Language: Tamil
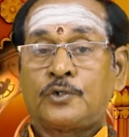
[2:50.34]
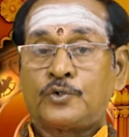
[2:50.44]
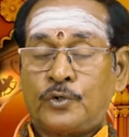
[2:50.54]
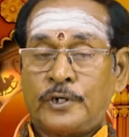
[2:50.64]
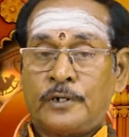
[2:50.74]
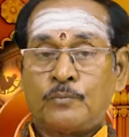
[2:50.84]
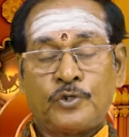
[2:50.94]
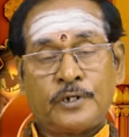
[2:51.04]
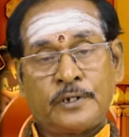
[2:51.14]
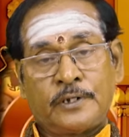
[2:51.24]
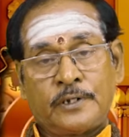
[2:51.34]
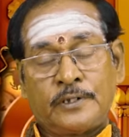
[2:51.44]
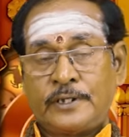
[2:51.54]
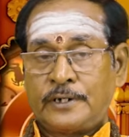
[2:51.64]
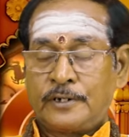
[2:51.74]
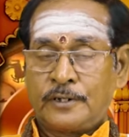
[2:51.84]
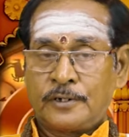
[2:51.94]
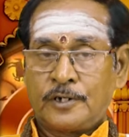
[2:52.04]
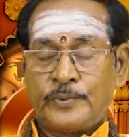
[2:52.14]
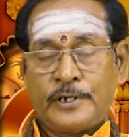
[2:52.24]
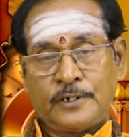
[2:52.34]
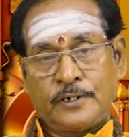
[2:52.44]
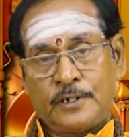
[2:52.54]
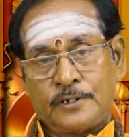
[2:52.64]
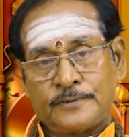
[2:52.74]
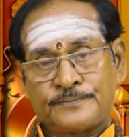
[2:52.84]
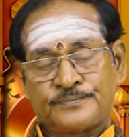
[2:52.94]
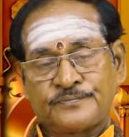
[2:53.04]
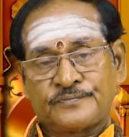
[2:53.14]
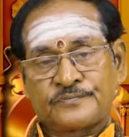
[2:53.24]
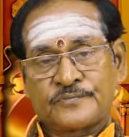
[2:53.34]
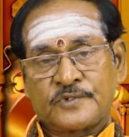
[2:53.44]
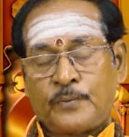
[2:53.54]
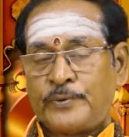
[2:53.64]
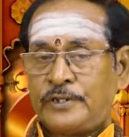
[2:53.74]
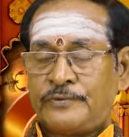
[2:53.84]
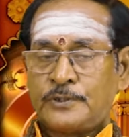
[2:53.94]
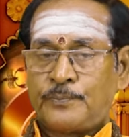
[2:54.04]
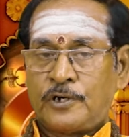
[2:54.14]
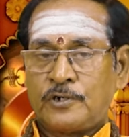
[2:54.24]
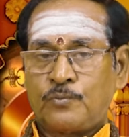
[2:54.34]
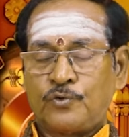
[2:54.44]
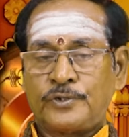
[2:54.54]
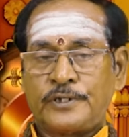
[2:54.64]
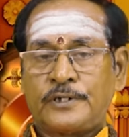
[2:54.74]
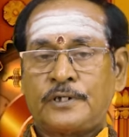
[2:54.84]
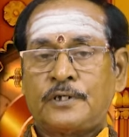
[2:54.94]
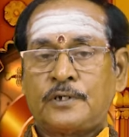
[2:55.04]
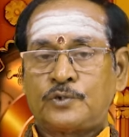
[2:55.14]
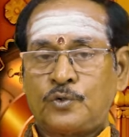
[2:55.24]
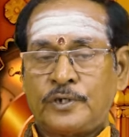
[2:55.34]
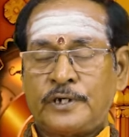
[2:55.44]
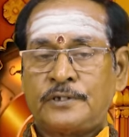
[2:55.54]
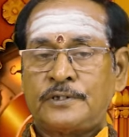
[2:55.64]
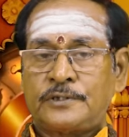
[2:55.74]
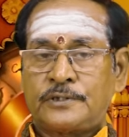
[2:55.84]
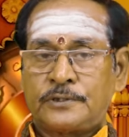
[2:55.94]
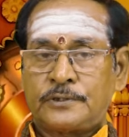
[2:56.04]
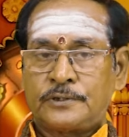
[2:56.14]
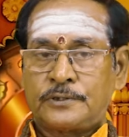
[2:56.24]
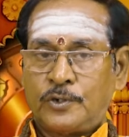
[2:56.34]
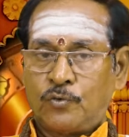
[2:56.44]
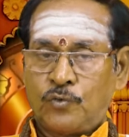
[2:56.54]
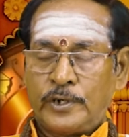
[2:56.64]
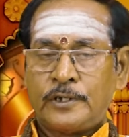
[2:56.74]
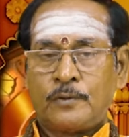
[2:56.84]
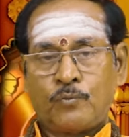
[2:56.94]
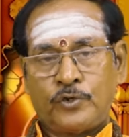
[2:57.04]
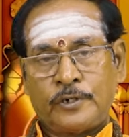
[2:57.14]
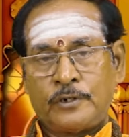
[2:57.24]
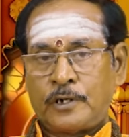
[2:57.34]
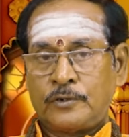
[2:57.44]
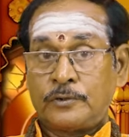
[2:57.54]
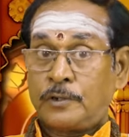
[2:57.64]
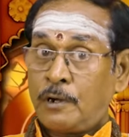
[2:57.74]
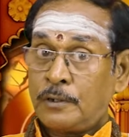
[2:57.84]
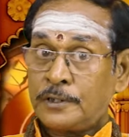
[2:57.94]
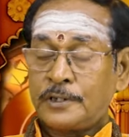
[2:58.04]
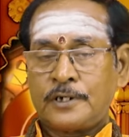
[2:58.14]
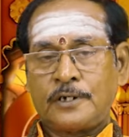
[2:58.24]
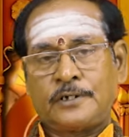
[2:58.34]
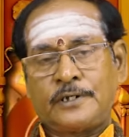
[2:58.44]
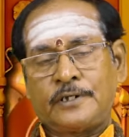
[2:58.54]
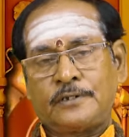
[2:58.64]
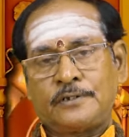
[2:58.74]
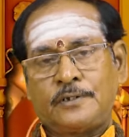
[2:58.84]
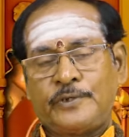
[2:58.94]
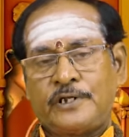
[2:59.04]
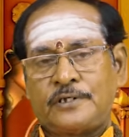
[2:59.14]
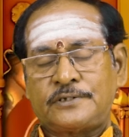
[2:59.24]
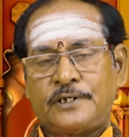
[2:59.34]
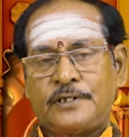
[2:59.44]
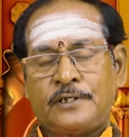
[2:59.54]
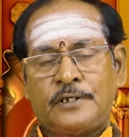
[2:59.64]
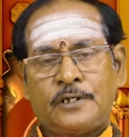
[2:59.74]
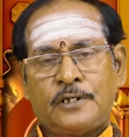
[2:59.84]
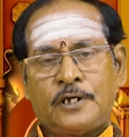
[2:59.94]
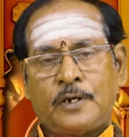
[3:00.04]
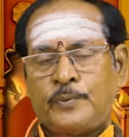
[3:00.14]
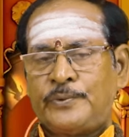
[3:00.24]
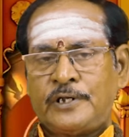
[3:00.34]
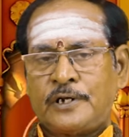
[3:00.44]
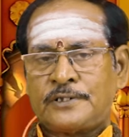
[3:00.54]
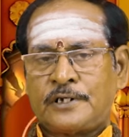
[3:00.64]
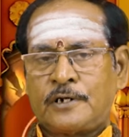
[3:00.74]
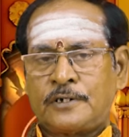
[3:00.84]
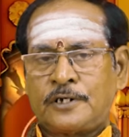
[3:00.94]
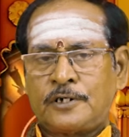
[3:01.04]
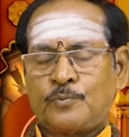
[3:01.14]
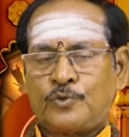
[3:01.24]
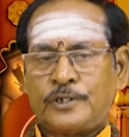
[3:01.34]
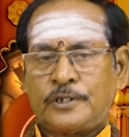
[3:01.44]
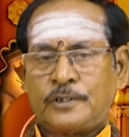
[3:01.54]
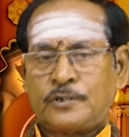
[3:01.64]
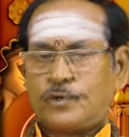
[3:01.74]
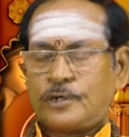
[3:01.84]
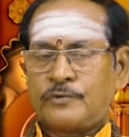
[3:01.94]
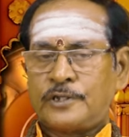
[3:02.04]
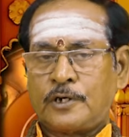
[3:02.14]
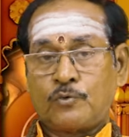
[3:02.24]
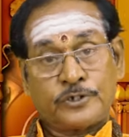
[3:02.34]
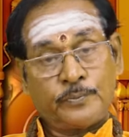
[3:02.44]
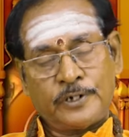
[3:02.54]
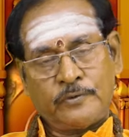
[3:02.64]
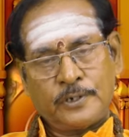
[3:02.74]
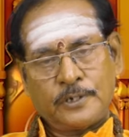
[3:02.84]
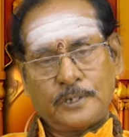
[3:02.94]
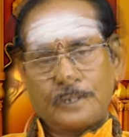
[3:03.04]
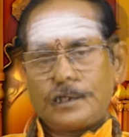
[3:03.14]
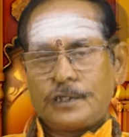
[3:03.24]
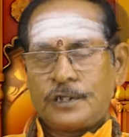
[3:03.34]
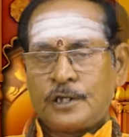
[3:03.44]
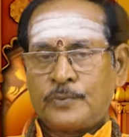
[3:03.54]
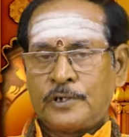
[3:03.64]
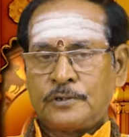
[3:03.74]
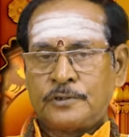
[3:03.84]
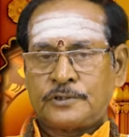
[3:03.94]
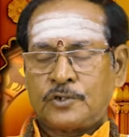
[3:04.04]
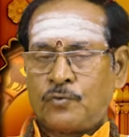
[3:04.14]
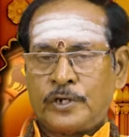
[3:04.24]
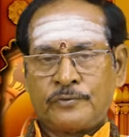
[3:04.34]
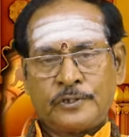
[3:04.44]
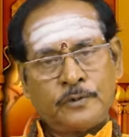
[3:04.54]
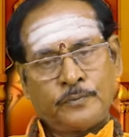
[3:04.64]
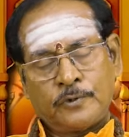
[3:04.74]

சுக்கரன் புதன் இந்த இரண்டு கிரகங்களுமே அங்கே இருக்காங்க அப்போ இதை வச்சு பார்க்கும்போது சுக்கரன் செவ்வாய் புதன் ராகு நான்கு கிரகங்கள் இருக்கிறது இந்த மீனராசியில் அப்போ மீனராசியில் நான்கு கிரகங்கள் போது சுக்கரன் வந்து அங்கே உச்சம் பெற்று விளங்குகிறார் அது இல்லாமல் செவ்வாய் வந்து